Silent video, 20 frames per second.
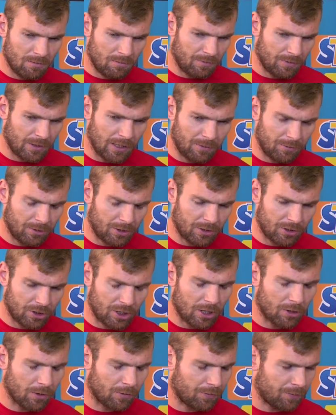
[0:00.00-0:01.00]
wydaje mi się, że
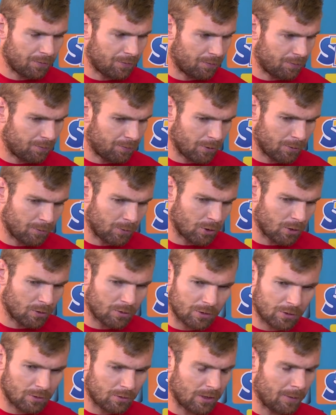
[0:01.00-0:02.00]
tego od
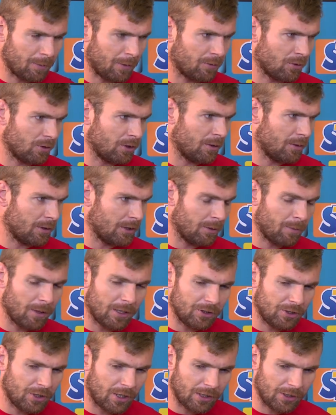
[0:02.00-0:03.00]
początku sezonu na pewno nie, nie
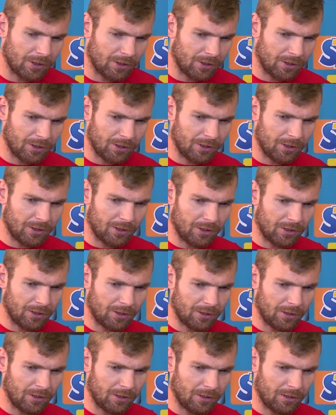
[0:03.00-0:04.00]
będzie
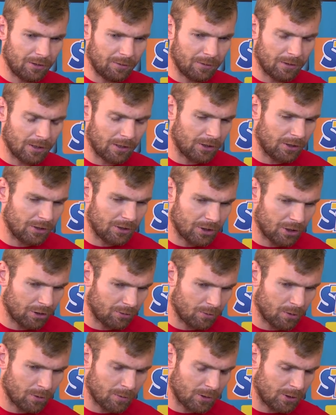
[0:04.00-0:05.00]
i, na dzień
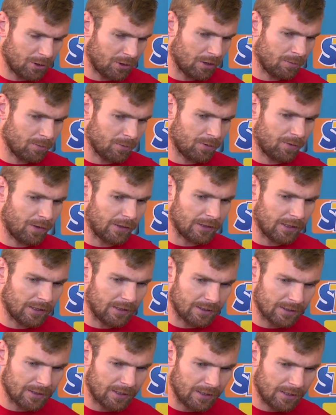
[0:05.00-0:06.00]
dzisiejszy mogę powiedzieć, że atmosfera
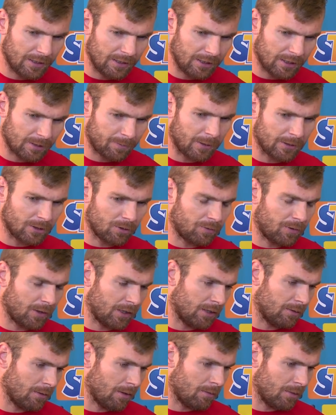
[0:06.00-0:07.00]
jest, jest bardzo
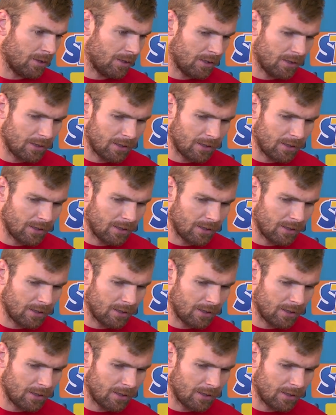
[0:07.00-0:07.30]
fajna, mamy